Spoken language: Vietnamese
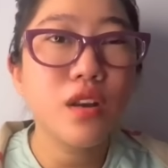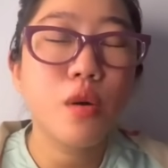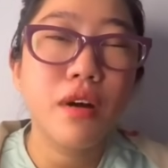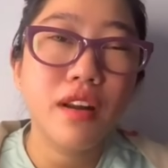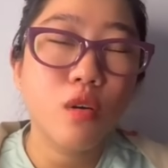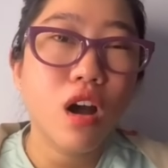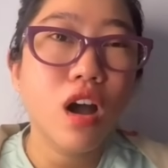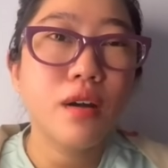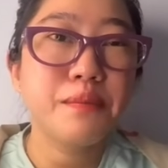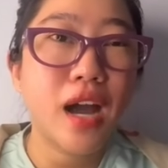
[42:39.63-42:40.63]
nêu mười đâu
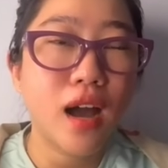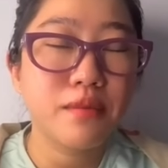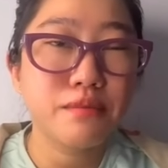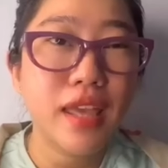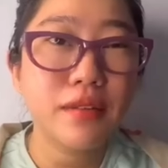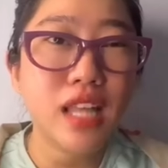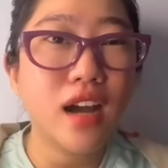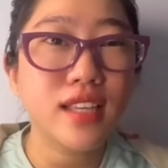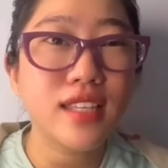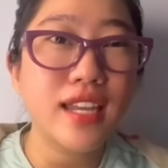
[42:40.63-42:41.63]
có um,
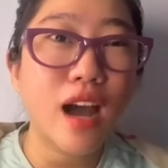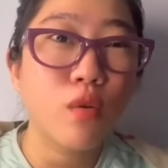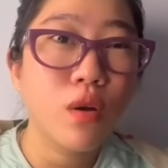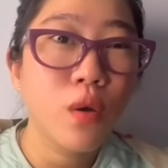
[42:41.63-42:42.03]
thân với chị đâu